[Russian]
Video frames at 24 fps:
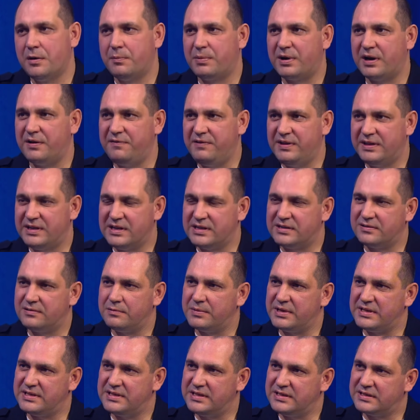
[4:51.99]

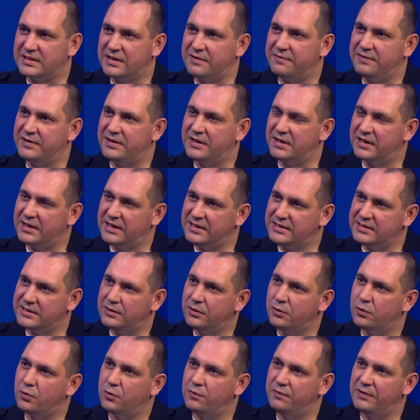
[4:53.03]
правительством Российской
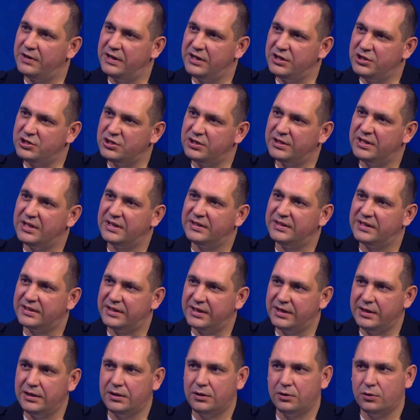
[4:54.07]
Федерации увеличен на
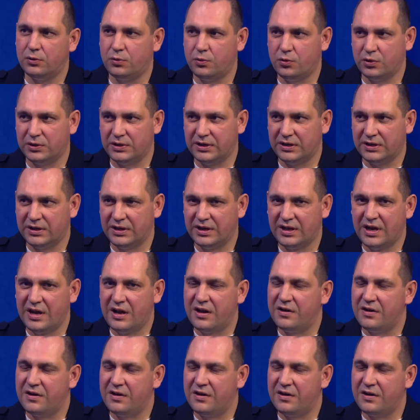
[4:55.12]
3 года.